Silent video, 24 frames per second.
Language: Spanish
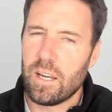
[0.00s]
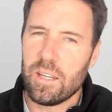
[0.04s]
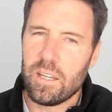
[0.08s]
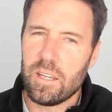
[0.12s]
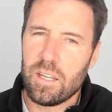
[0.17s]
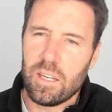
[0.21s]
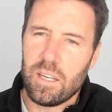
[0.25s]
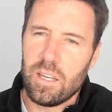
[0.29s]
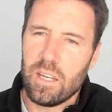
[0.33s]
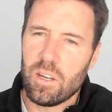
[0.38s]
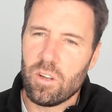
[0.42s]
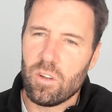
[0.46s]

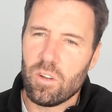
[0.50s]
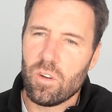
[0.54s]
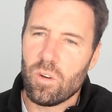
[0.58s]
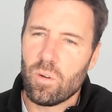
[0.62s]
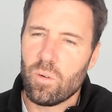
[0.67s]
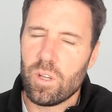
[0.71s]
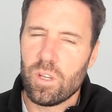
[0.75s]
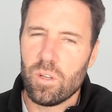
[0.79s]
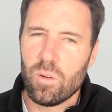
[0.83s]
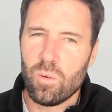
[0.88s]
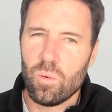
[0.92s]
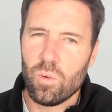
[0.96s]
Antes, quiera o no,
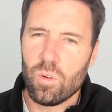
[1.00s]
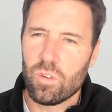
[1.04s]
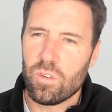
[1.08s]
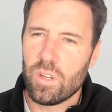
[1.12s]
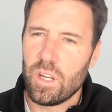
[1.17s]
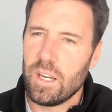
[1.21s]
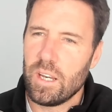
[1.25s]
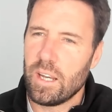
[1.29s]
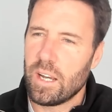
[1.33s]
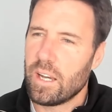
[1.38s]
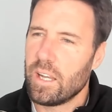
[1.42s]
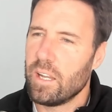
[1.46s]
cuando uno
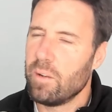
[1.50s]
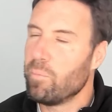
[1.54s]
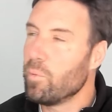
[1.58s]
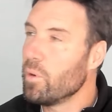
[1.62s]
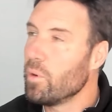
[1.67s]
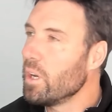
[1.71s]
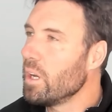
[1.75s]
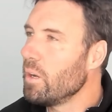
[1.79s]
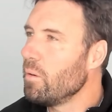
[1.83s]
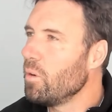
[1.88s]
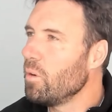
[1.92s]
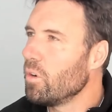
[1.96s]
sale acá del
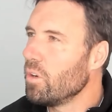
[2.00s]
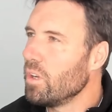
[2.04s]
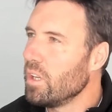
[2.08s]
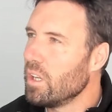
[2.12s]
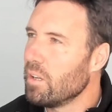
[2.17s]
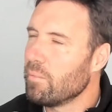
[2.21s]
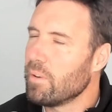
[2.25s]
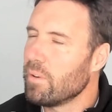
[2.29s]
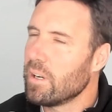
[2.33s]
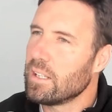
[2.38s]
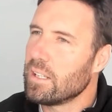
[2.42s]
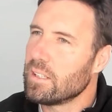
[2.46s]
pueblo y
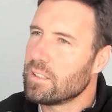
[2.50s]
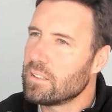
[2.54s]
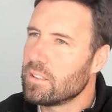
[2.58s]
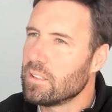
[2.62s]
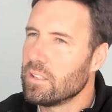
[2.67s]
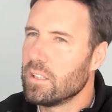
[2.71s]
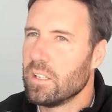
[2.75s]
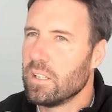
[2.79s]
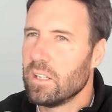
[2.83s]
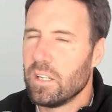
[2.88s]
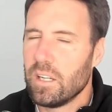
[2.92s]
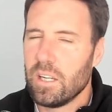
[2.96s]
demás,
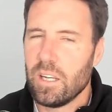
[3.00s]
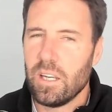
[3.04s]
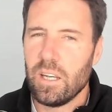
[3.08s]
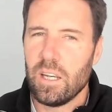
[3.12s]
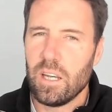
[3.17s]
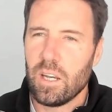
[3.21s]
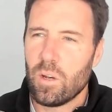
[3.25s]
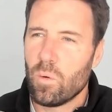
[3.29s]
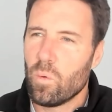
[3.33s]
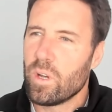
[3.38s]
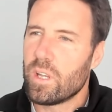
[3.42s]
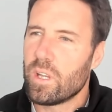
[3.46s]

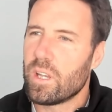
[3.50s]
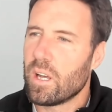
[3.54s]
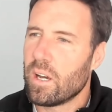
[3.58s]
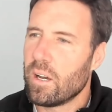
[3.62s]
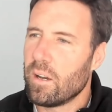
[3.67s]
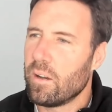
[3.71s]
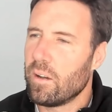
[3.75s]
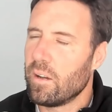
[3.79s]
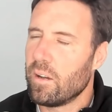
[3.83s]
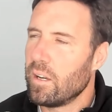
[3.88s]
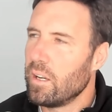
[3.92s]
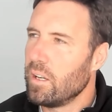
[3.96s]
eh,
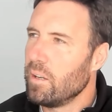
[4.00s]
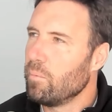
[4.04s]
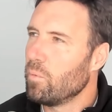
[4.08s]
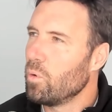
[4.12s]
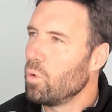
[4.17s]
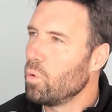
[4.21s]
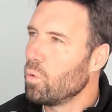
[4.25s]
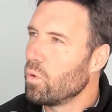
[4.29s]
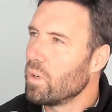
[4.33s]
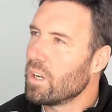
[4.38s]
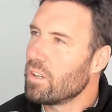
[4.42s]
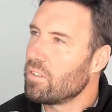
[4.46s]
cuesta
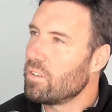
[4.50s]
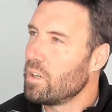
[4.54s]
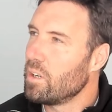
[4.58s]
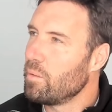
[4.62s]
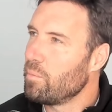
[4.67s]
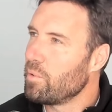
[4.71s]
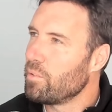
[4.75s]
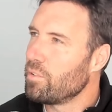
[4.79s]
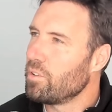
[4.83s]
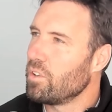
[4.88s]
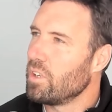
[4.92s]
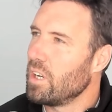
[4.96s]
involucrarse en el
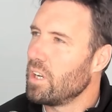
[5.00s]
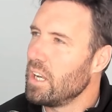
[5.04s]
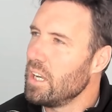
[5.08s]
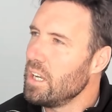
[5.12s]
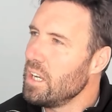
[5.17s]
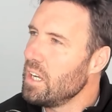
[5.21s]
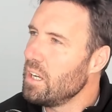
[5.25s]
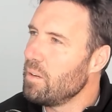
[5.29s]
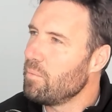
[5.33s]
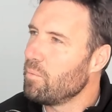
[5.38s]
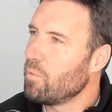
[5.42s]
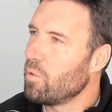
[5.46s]

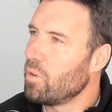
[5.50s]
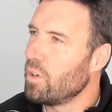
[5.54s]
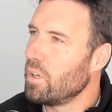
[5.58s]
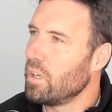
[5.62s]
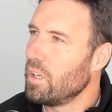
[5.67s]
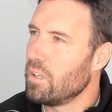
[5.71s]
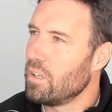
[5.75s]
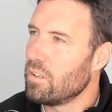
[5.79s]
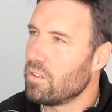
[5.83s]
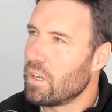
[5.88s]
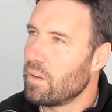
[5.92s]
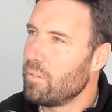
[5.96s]
profesionalismo,
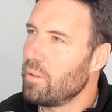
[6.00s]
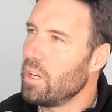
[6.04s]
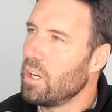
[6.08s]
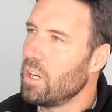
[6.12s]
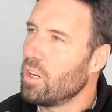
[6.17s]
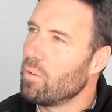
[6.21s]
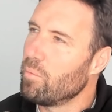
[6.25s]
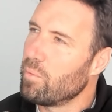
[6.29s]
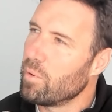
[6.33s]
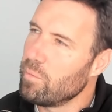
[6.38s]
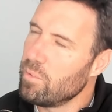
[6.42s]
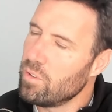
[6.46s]
en saber el
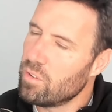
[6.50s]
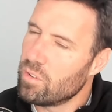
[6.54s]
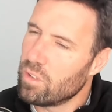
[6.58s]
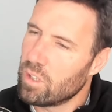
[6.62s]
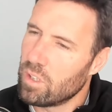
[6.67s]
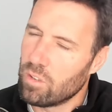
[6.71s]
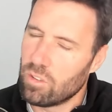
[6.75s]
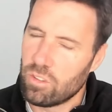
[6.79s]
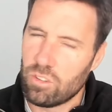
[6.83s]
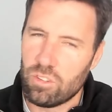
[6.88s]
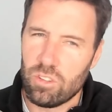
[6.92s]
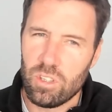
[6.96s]
compromiso
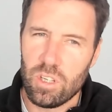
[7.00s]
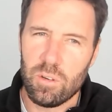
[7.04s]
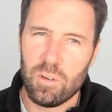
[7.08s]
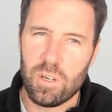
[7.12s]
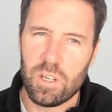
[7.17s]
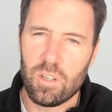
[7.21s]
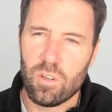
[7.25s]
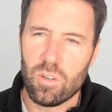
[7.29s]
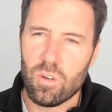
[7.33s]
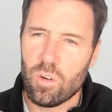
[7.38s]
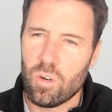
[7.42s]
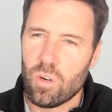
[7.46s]
que
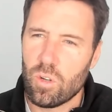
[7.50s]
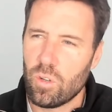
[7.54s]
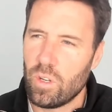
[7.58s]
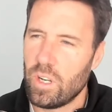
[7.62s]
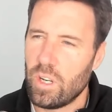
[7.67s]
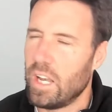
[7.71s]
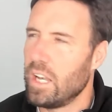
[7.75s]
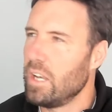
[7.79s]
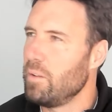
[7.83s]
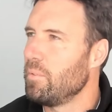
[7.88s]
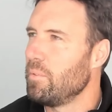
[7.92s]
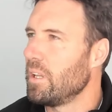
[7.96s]
conlleva todo, en
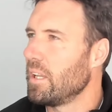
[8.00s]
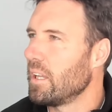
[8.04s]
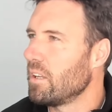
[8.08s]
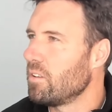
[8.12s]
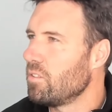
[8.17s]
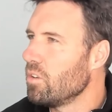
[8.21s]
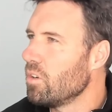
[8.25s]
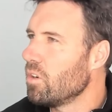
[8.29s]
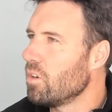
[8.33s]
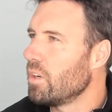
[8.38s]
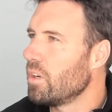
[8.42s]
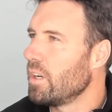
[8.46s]
la
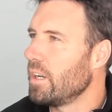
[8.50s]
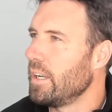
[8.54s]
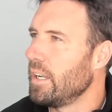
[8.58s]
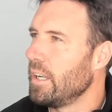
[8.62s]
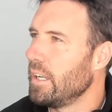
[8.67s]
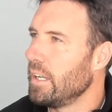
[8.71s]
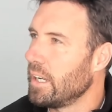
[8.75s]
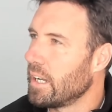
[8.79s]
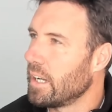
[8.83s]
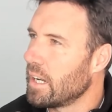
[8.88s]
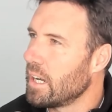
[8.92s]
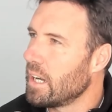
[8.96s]
alimentación, en
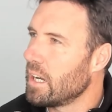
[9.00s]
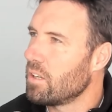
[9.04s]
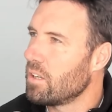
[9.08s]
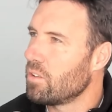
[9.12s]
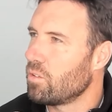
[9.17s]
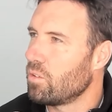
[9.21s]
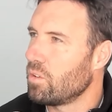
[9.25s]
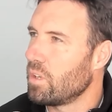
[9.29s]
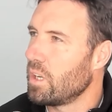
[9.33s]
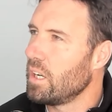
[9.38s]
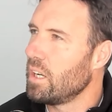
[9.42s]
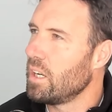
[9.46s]
el
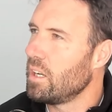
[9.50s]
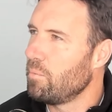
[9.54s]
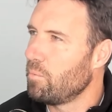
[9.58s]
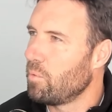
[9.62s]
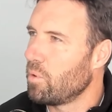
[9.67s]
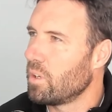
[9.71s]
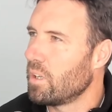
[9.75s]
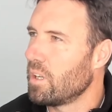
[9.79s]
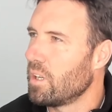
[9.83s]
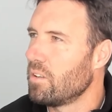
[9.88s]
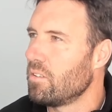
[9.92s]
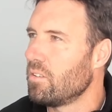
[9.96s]
descanso, darle la
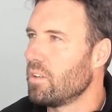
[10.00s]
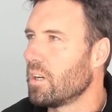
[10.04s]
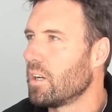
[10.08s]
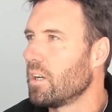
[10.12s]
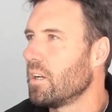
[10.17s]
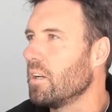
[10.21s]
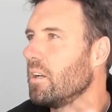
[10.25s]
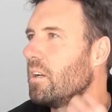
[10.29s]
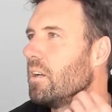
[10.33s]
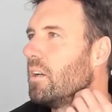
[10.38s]
importancia que.